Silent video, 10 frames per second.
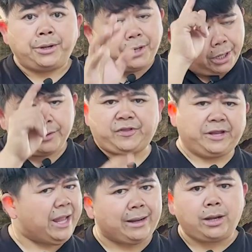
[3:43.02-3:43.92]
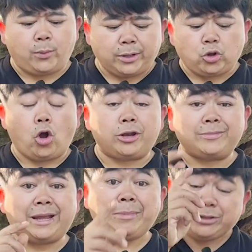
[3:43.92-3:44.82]
หนึ่งต่นี่ถ่ายได้เลยว่าท่อน้ำ
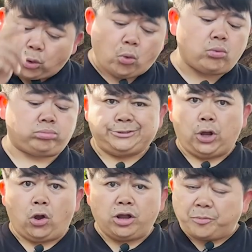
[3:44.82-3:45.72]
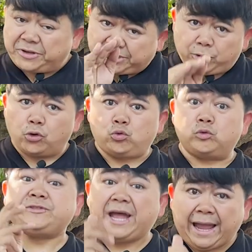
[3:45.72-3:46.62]
เลี้ยงไม่ตรง สองก็คือมีเชื้อโรคอยู่
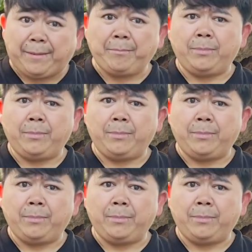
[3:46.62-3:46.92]
สาม